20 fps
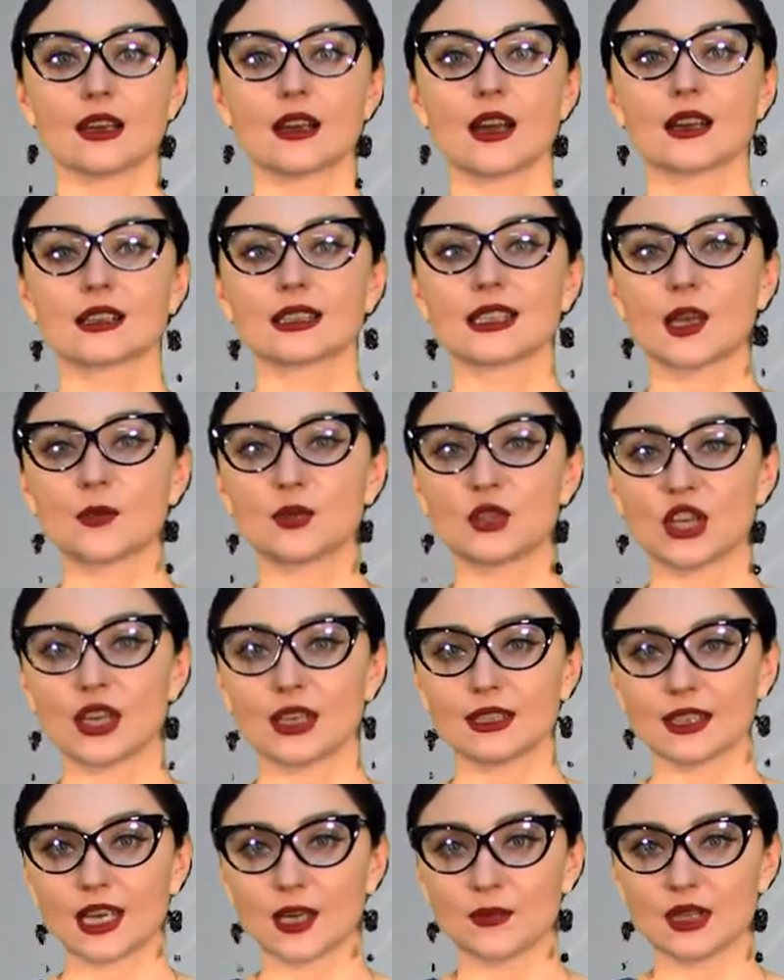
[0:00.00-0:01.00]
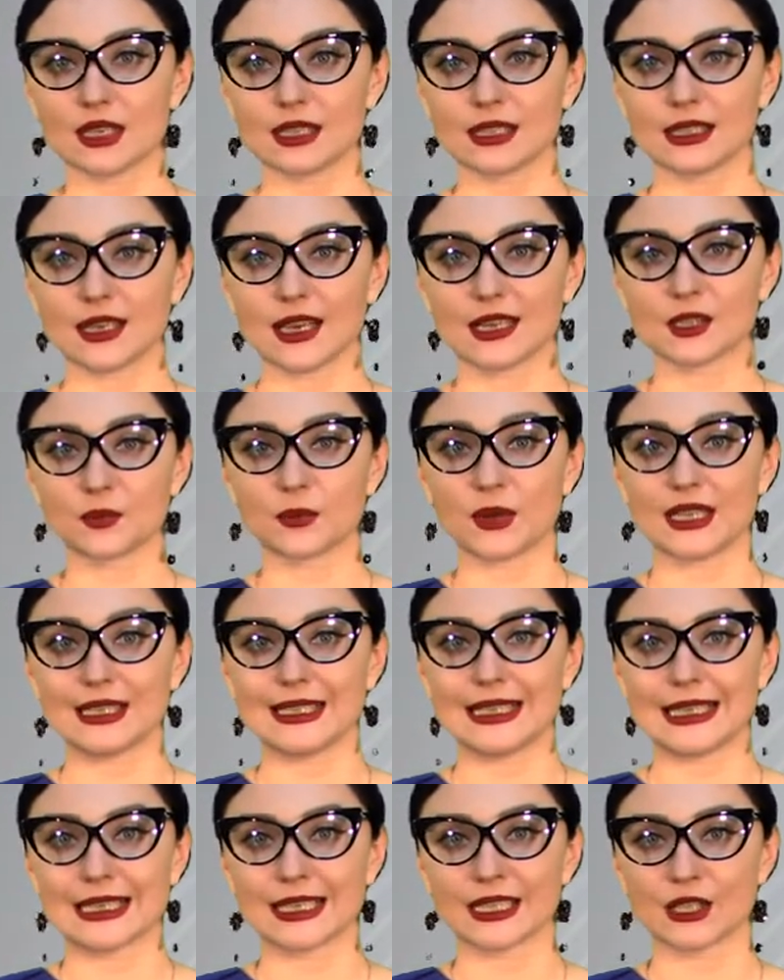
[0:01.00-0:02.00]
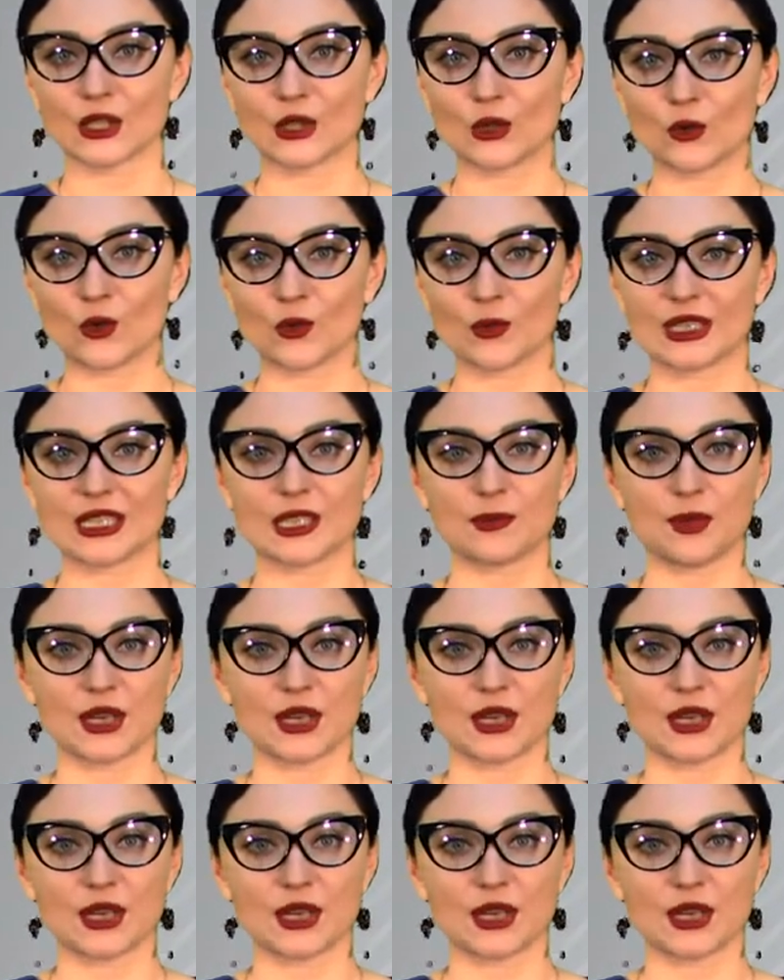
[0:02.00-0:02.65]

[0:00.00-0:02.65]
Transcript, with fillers: Как сообщает коммерсант, предельная стоимость